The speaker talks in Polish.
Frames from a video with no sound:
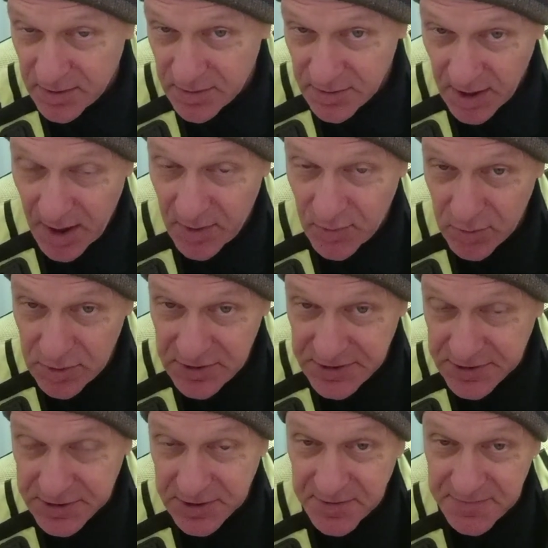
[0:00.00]
na
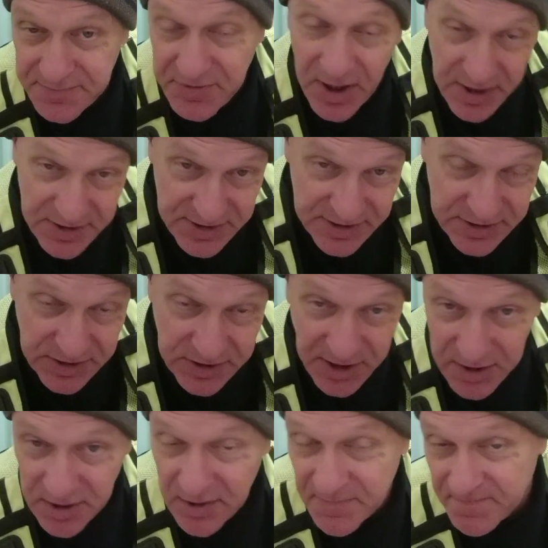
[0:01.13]
ulicy
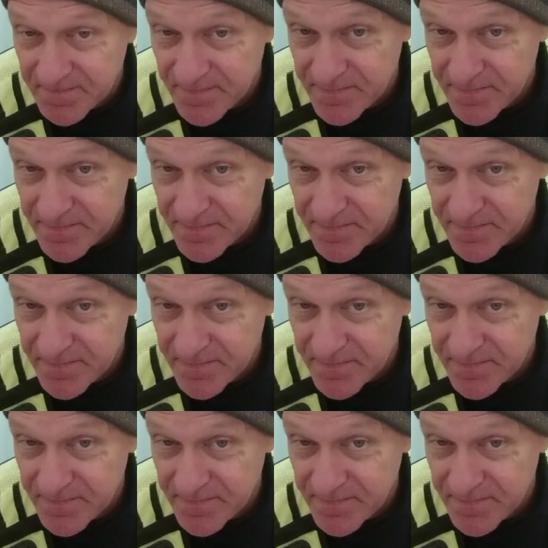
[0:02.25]
Wiejskiej,